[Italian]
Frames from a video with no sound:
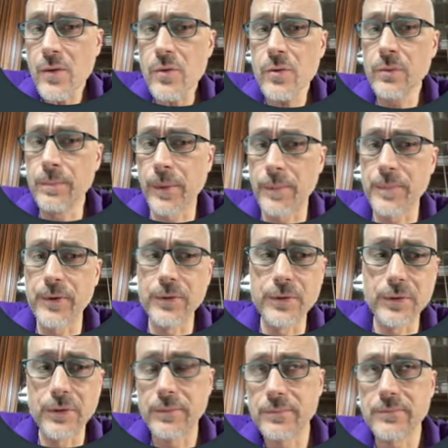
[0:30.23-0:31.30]
un po'
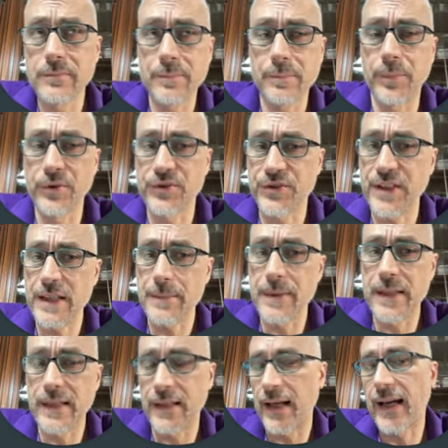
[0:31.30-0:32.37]
più
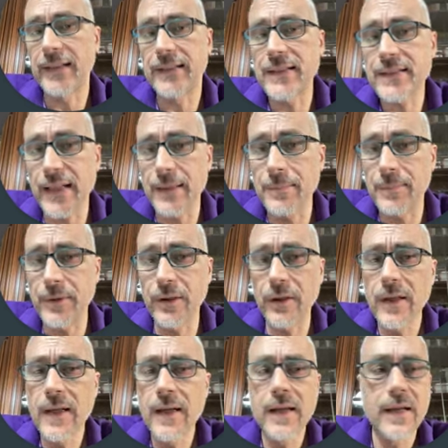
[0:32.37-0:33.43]
possibili. Ad esempio,
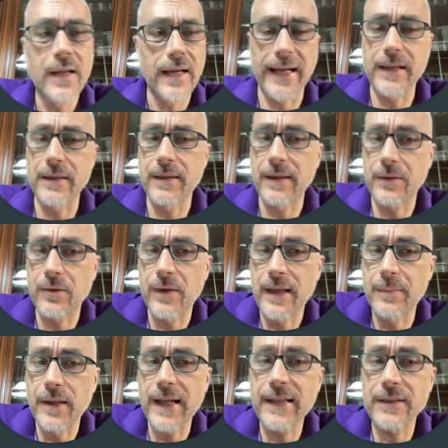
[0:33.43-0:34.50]
hai eh,
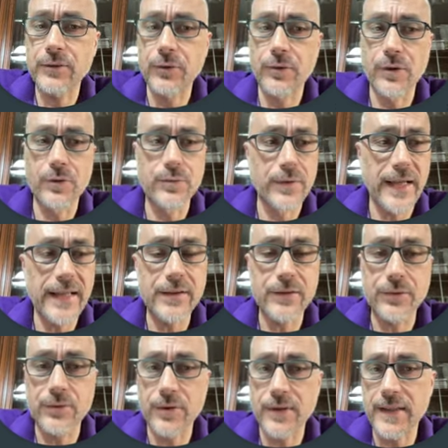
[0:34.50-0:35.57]
collaborato con un
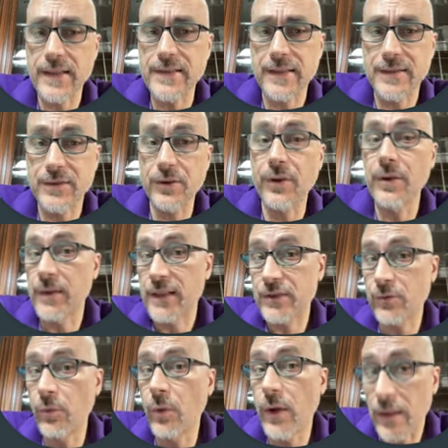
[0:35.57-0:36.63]
ente, un'organizzazione, una
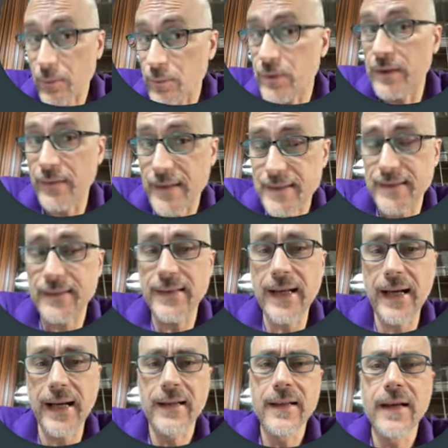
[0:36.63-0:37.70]
scuola,
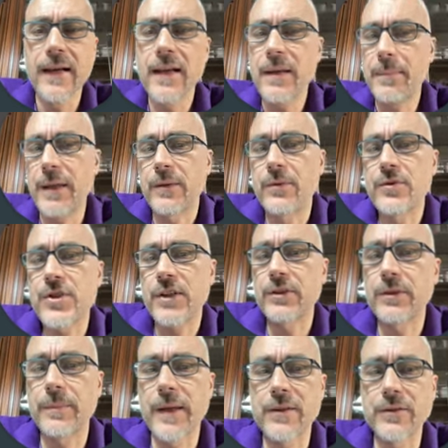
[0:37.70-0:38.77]
un'università per un
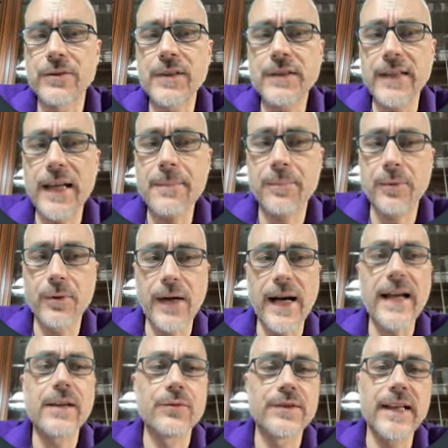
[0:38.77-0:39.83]
certo periodo di tempo,
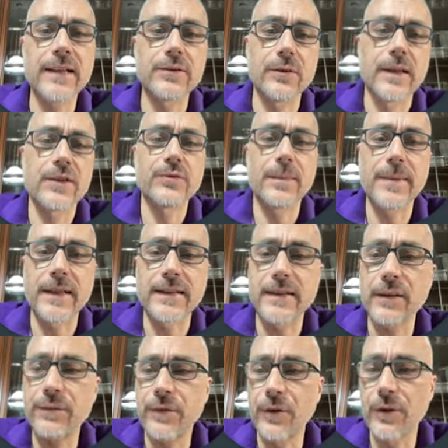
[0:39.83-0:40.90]
hai usato la sua
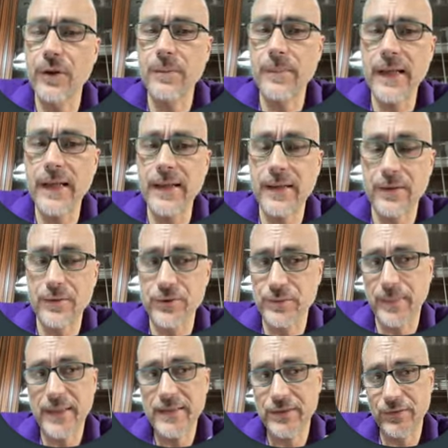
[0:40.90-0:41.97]
piattaforma, lo
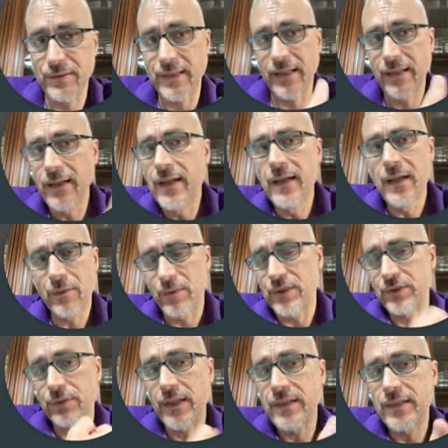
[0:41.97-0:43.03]
spazio che
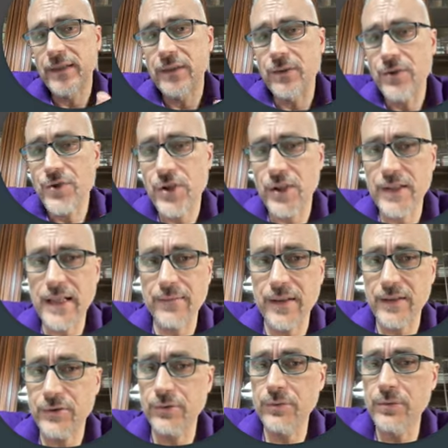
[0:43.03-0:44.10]
questo ente ti
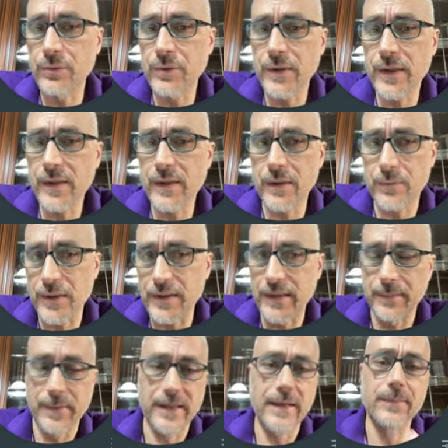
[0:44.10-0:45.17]
concedeva su Google,
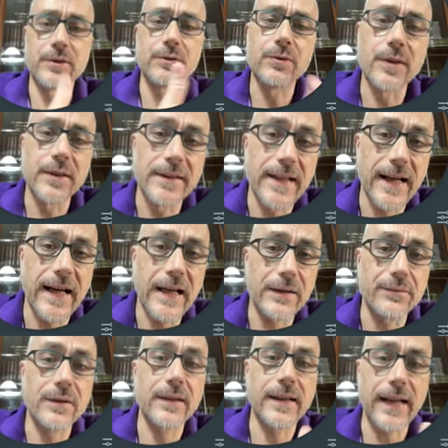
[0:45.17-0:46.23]
quindi parliamo di Google
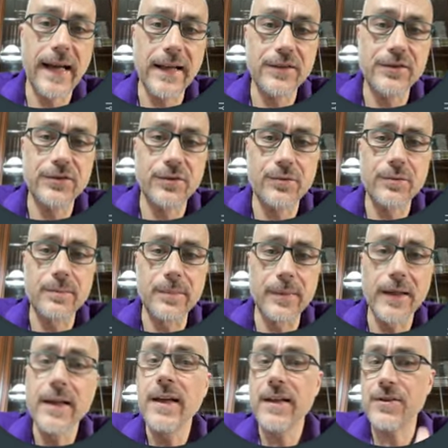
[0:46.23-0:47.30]
Drive,
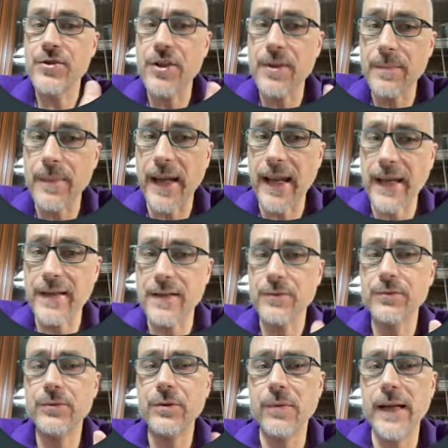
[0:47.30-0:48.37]
Classroom, Gmail e
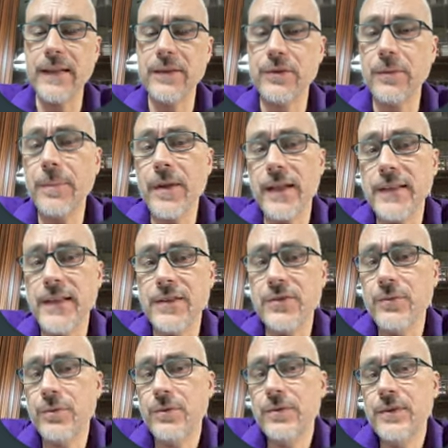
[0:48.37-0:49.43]
tutto quanto, però adesso
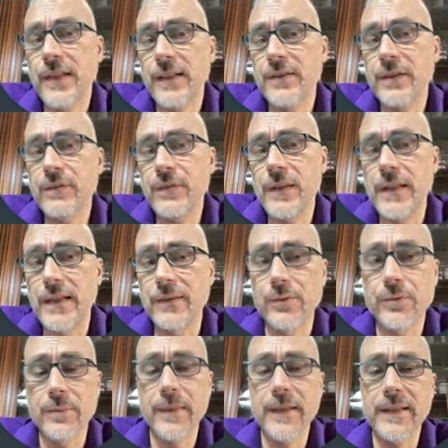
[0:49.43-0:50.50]
il tuo contratto è finito, il
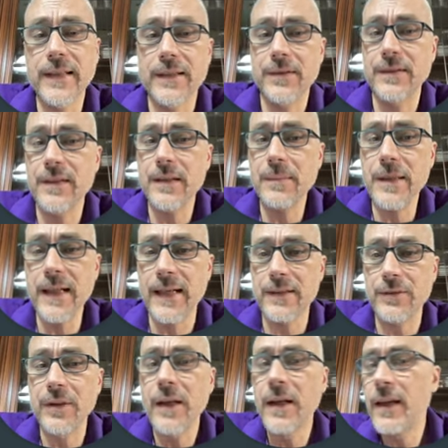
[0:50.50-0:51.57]
tuo mandato è
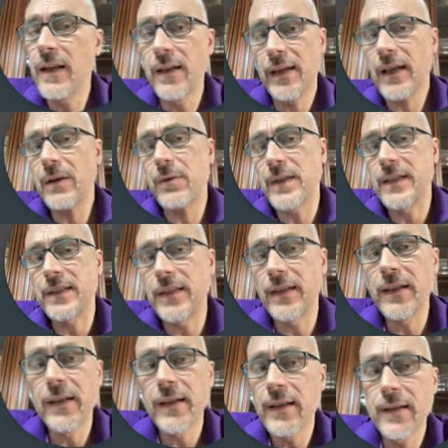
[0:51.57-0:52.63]
terminato e quindi
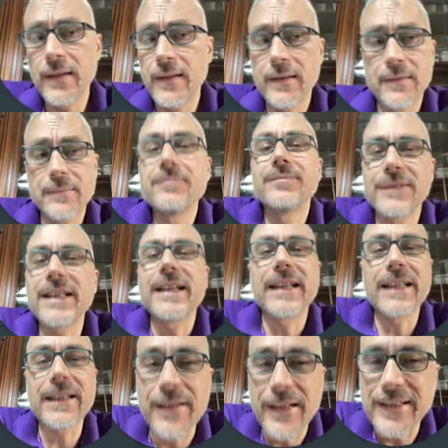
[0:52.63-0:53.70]
te ne
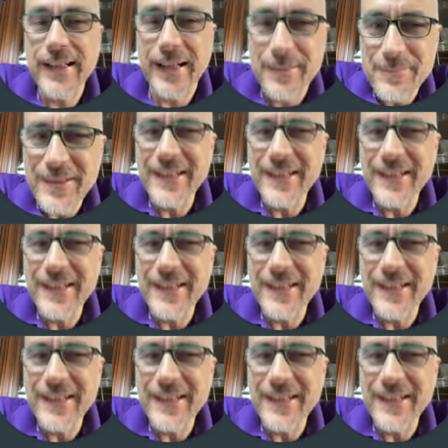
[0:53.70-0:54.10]
devi andare.